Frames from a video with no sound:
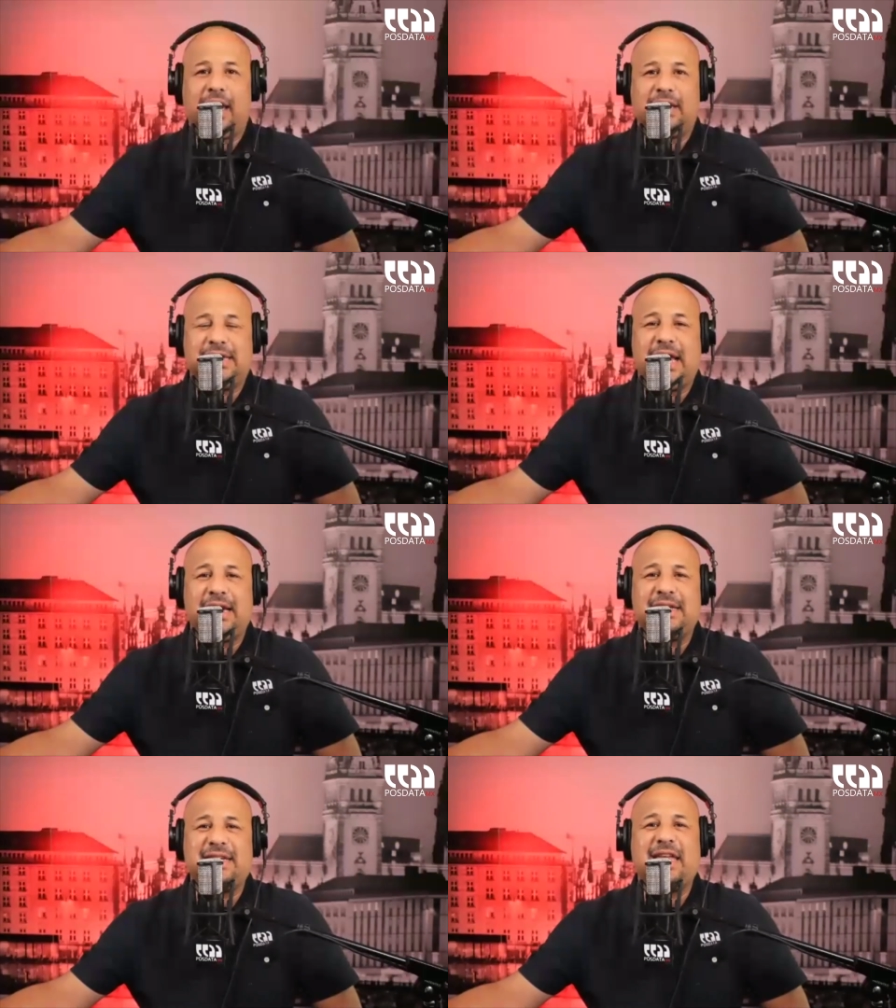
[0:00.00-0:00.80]
eh, si
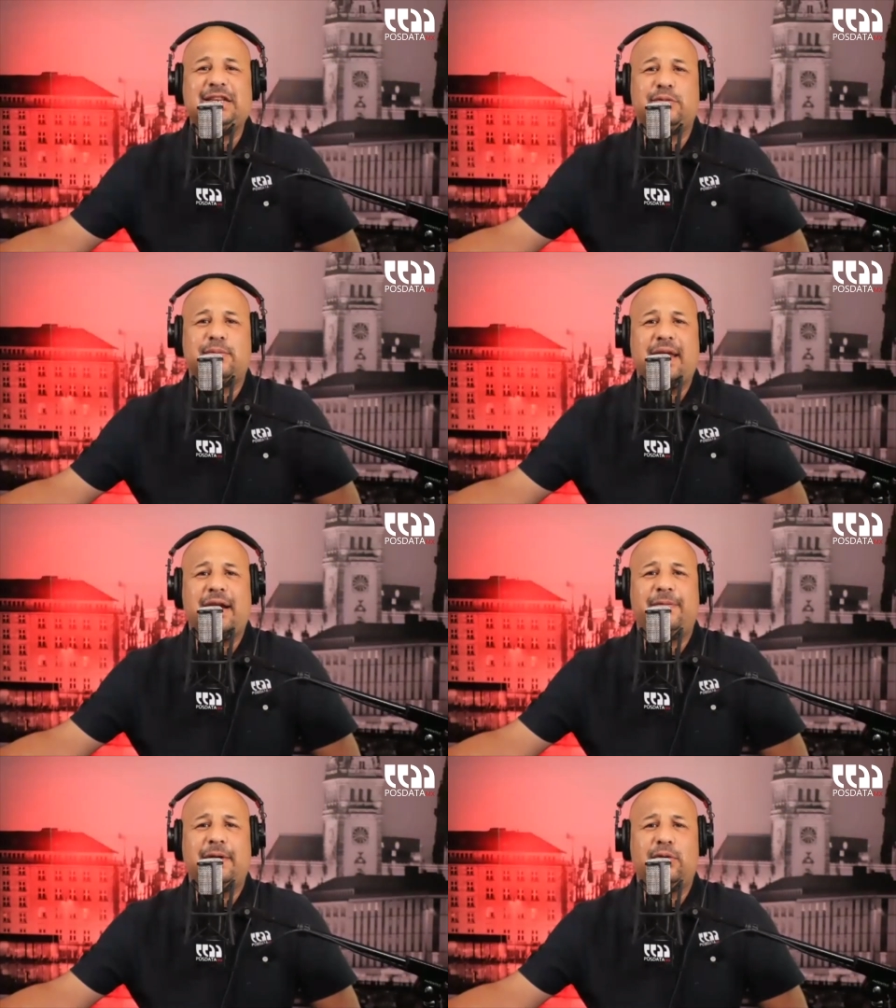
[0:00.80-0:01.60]
alguien se quiere sumar,
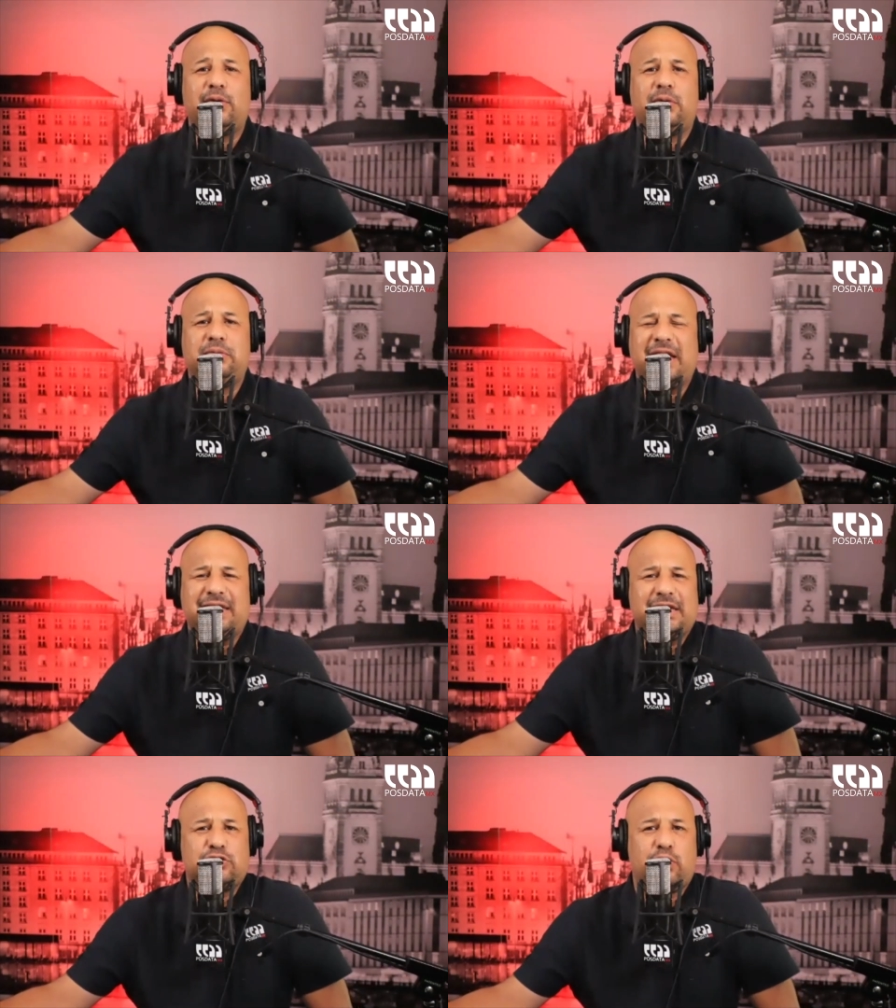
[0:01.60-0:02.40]
Alfredo, ya
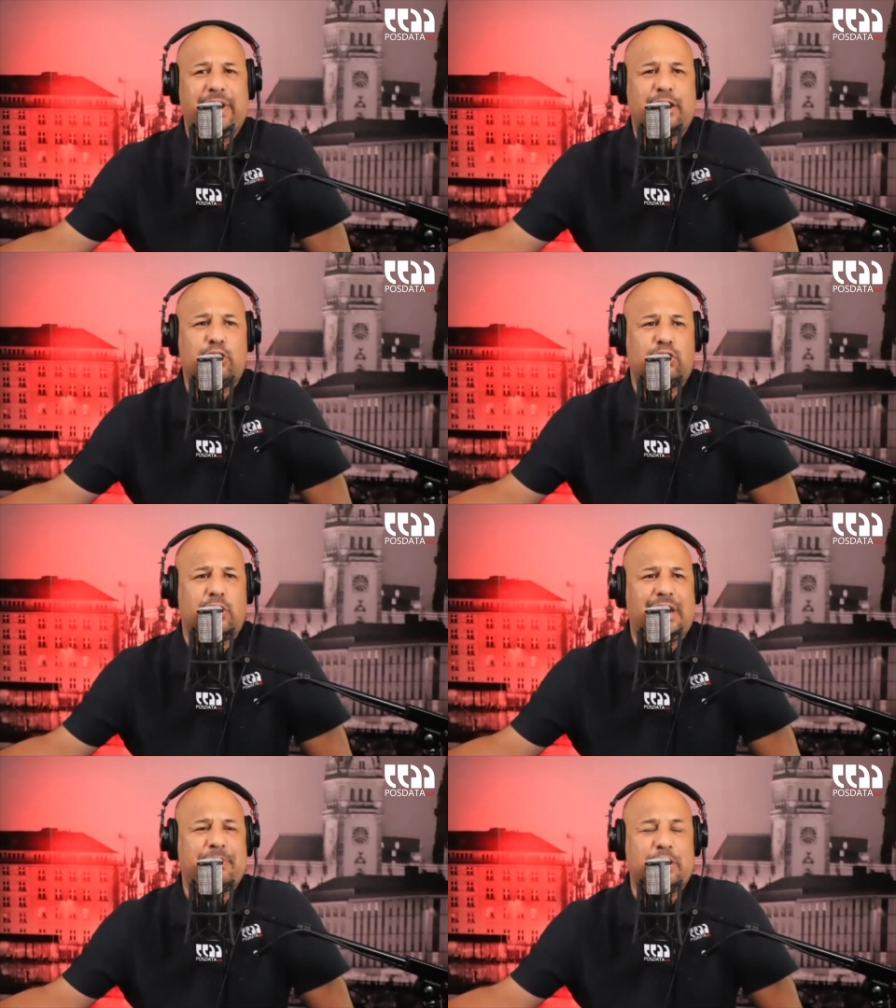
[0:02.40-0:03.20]
tienes cubierto
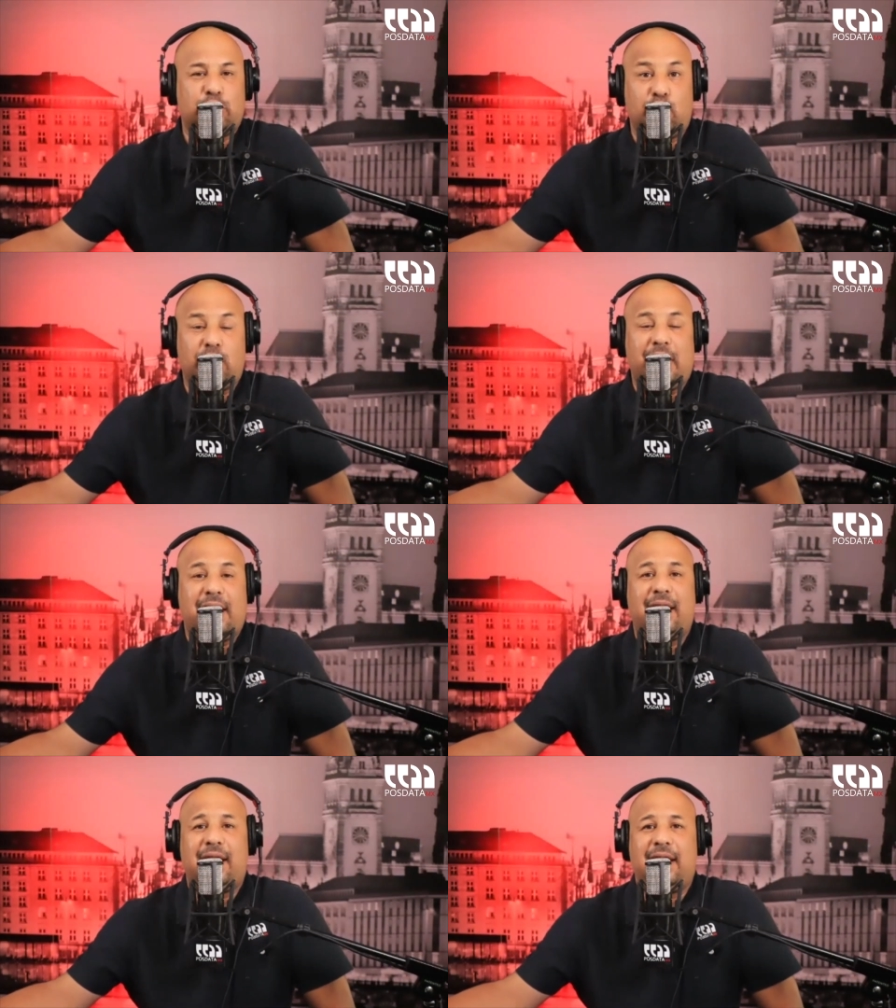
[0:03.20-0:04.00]
toda la
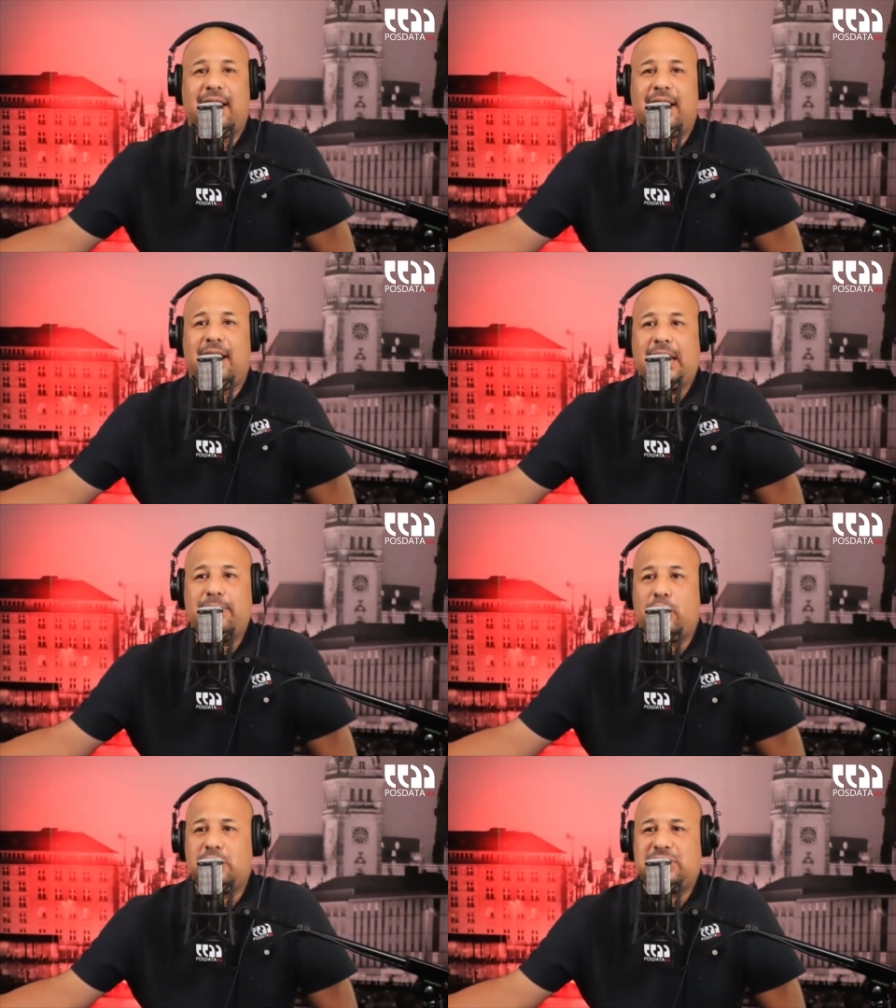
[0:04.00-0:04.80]
pintura, las
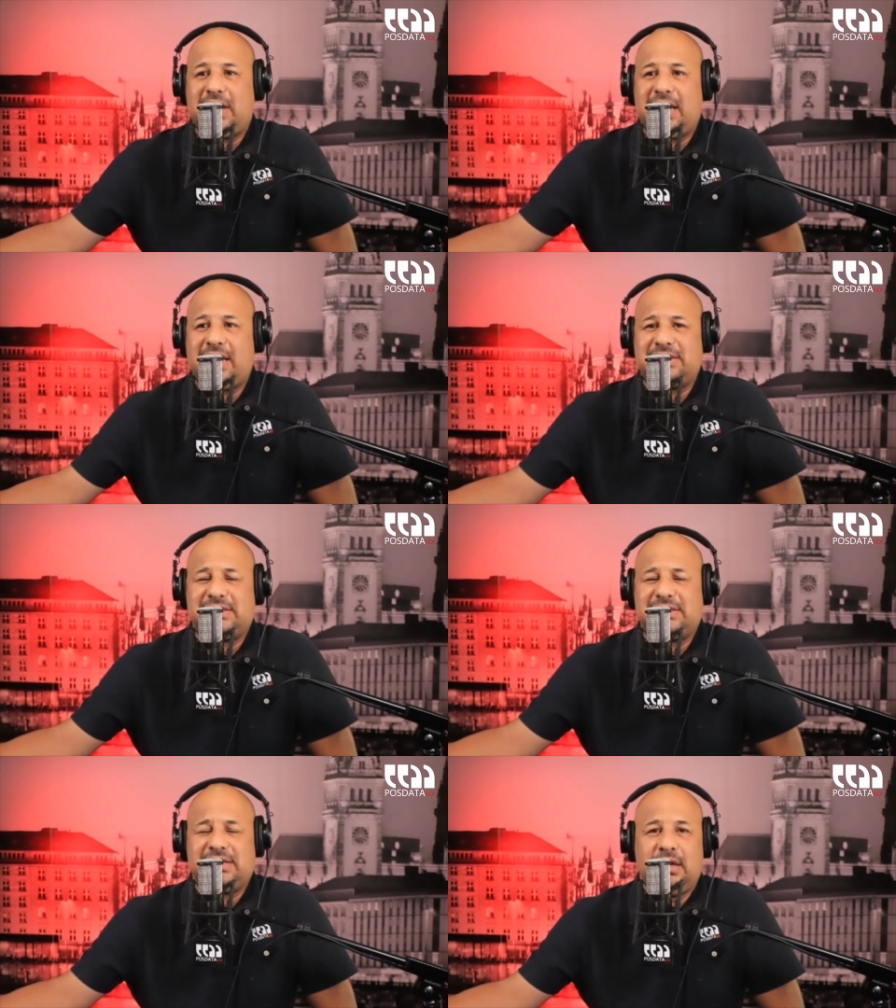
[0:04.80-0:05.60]

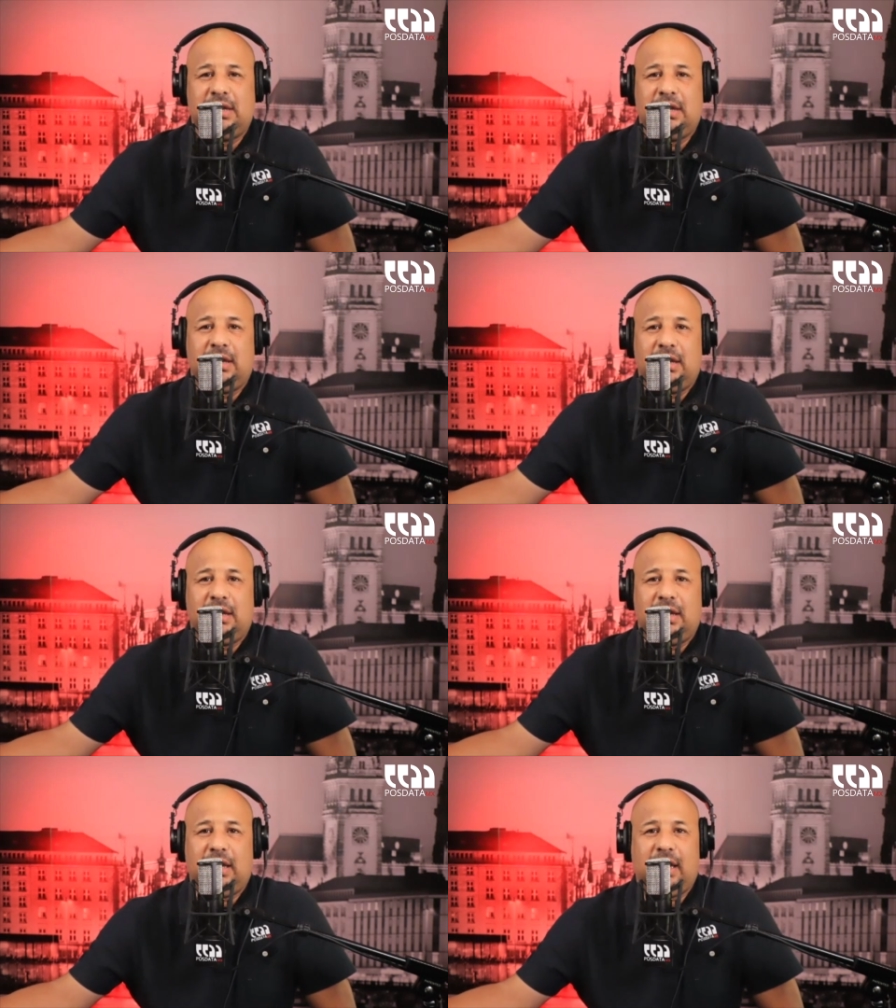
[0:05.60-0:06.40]
brochas.
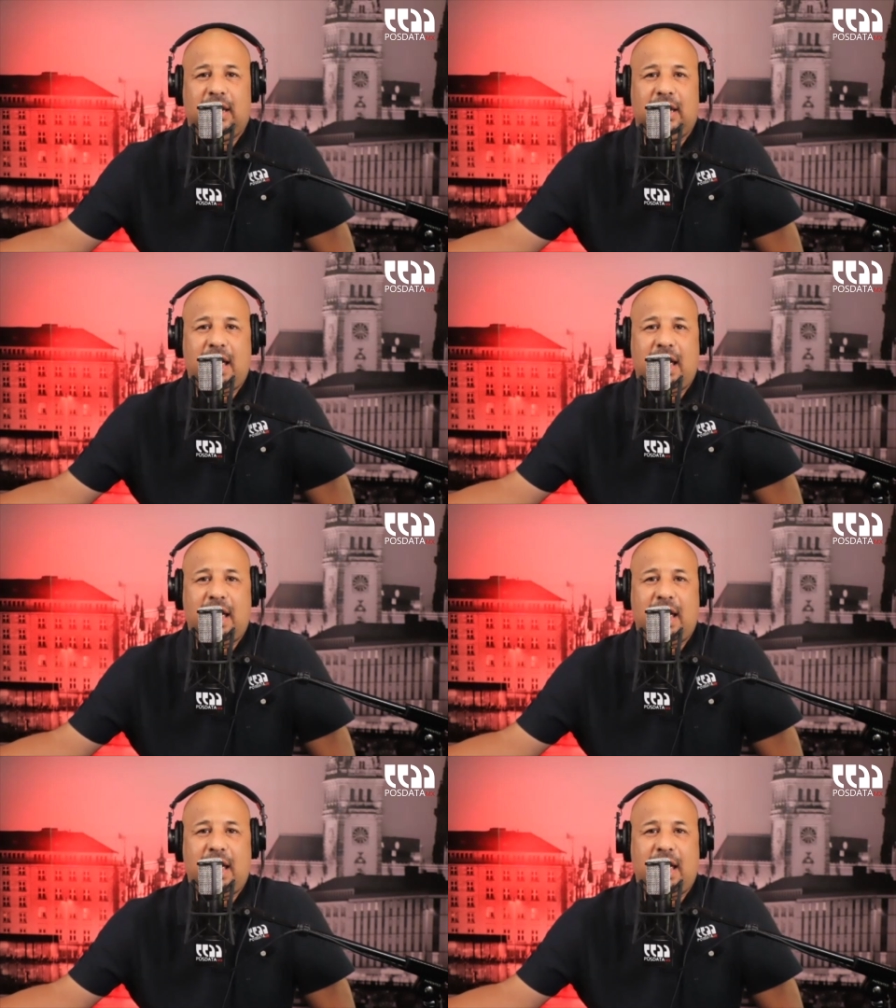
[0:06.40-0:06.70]
Eh,